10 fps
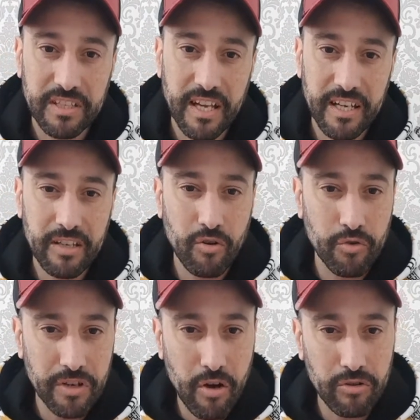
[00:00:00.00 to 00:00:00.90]
ديالي
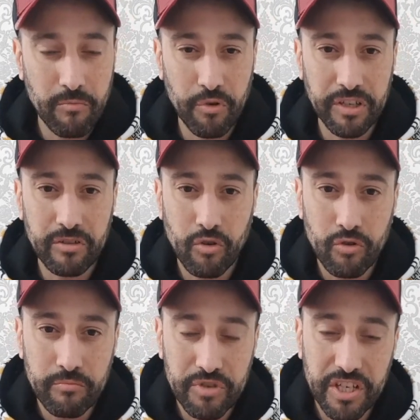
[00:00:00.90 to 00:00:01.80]
وناخذ موعد
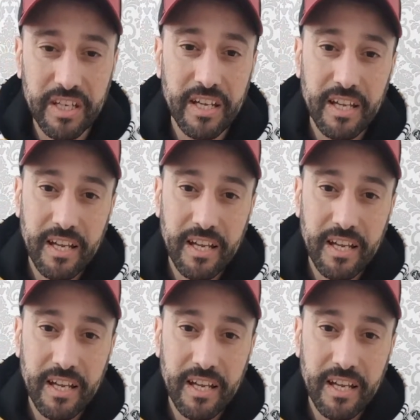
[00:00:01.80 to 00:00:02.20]
ونمشي